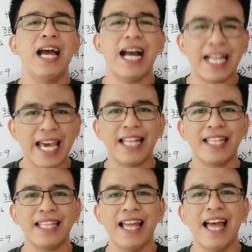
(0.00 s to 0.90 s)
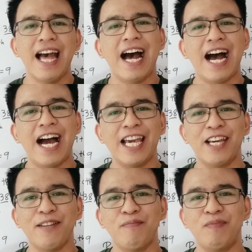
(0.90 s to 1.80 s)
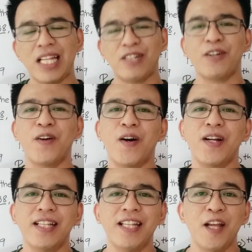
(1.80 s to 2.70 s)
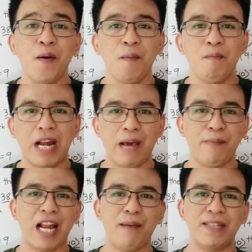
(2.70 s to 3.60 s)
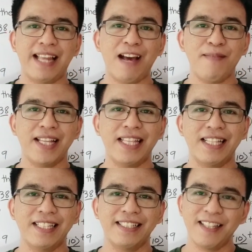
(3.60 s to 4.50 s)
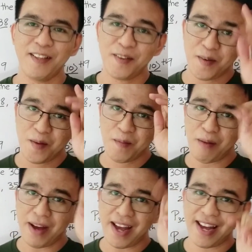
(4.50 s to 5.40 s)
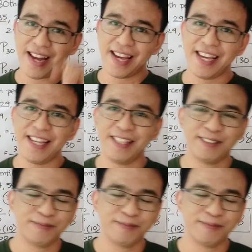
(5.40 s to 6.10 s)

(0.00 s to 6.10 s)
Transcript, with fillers: Again, I am Teacher Gon. Maraming maraming salamat. Bye-bye!